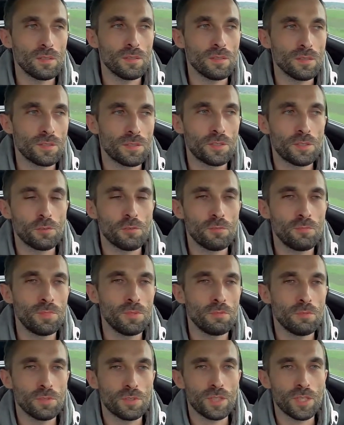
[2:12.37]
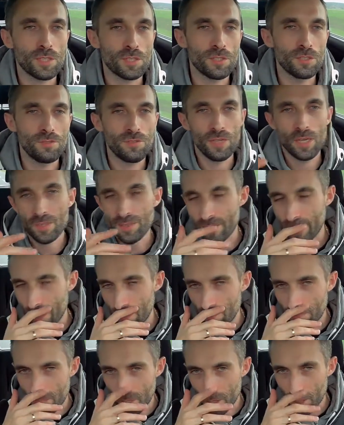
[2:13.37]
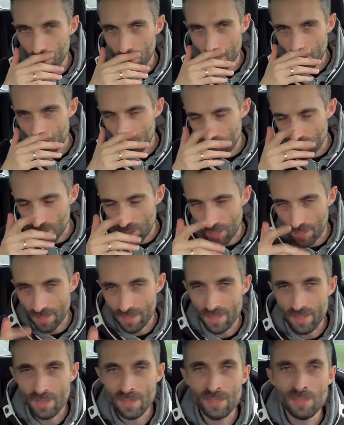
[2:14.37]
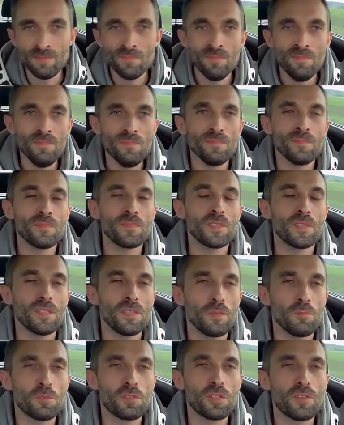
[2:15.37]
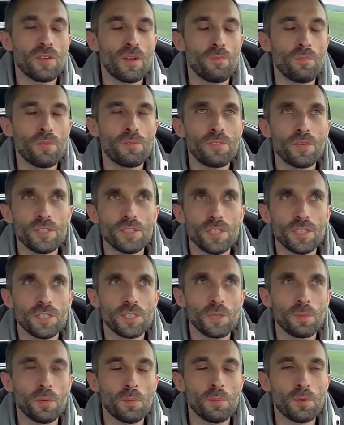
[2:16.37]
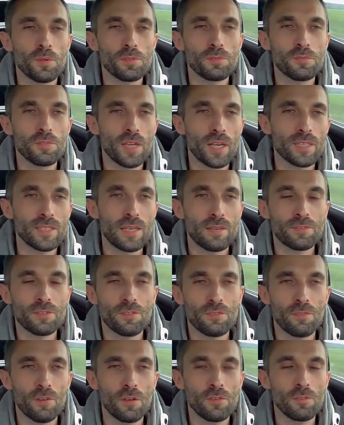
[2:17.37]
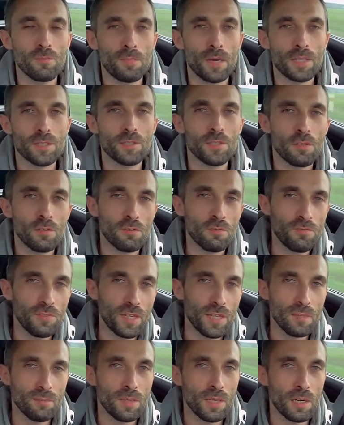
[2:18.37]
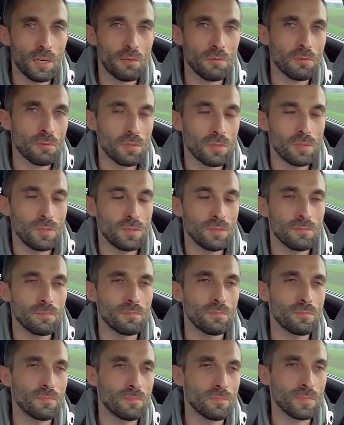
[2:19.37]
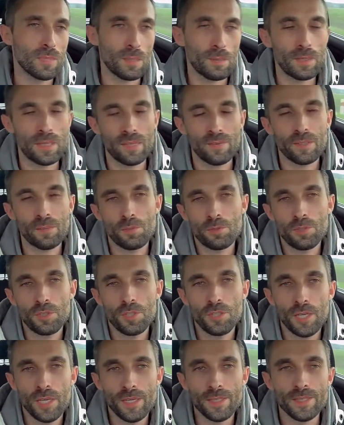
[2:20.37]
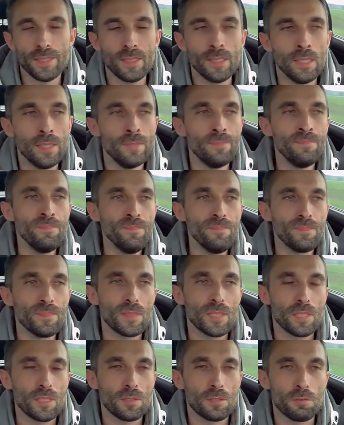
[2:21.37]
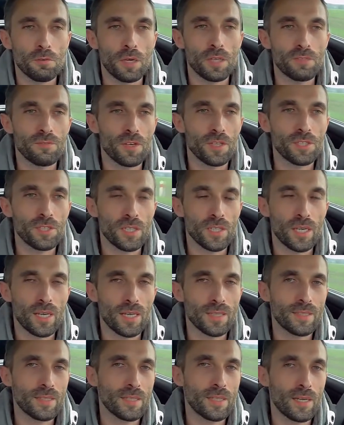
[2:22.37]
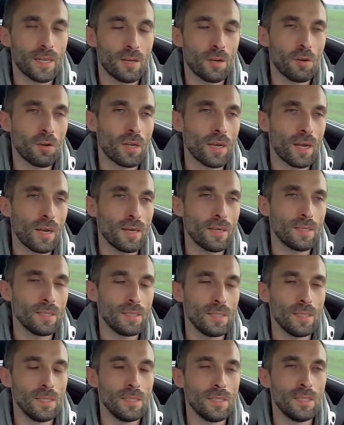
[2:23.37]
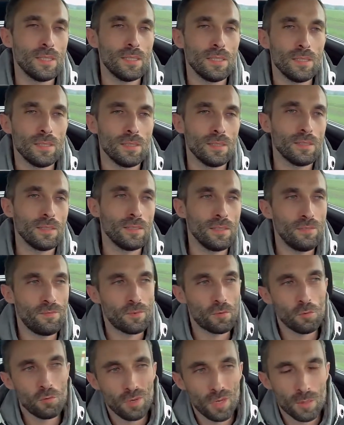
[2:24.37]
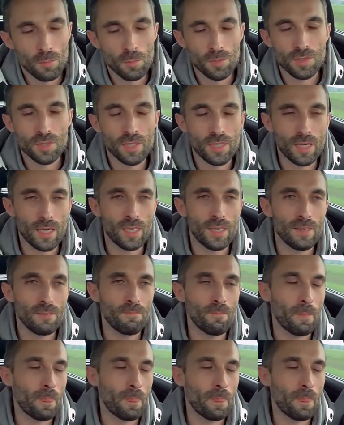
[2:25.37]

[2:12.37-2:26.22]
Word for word: Z tyłu były też dwie takie mniejsze do ściany. I muszę Wam powiedzieć, że po prostu jak zawsze on bardzo uwielbiał, chyba nawet po dziś dzień, słuchać właśnie klasykę rocka e, i w ogóle muzykę